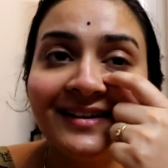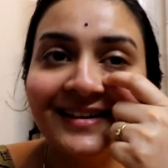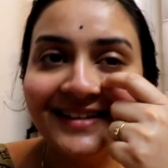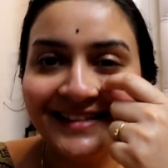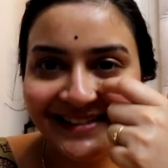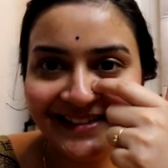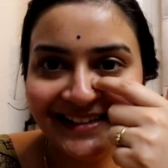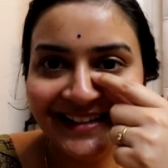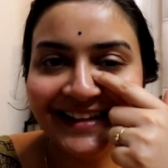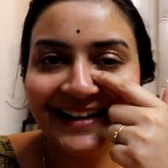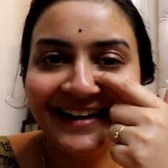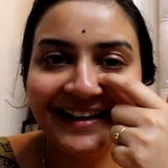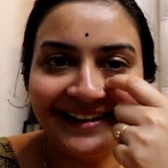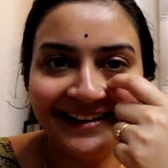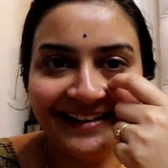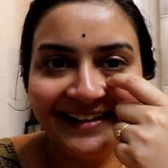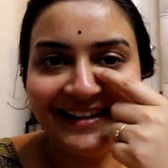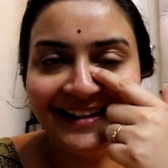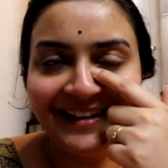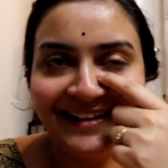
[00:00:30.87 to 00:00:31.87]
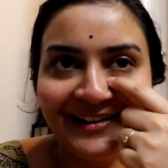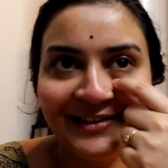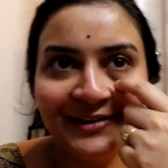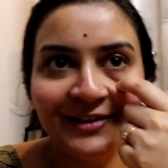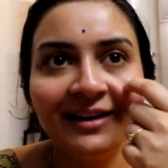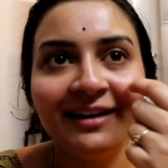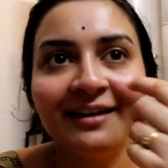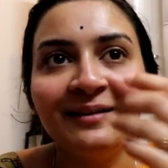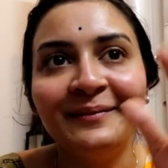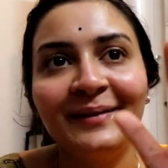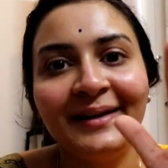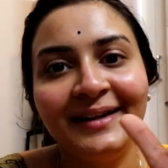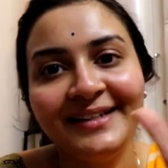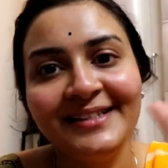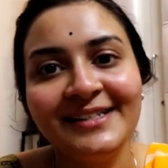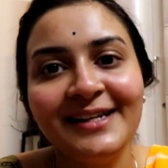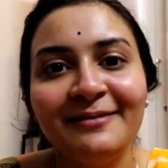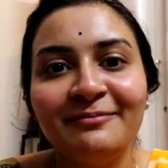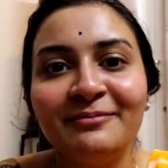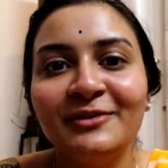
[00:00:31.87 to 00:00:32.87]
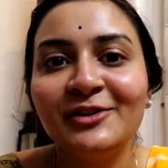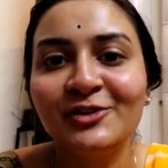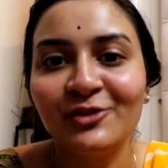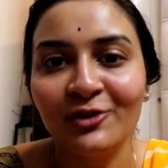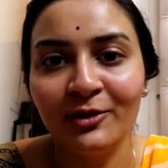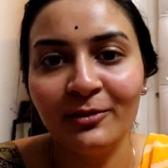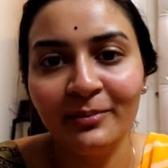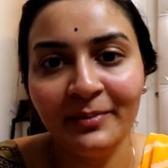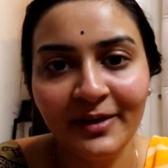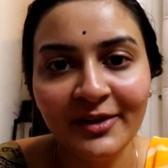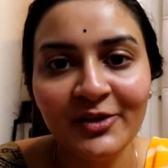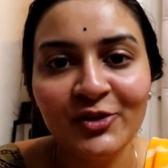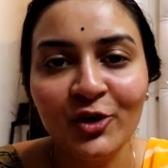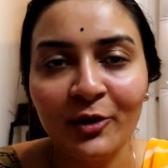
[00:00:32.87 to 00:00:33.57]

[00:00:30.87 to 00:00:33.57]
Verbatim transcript: गश्त लगाने के लिए क्योंकि हमारी जहाँ पर शॉप है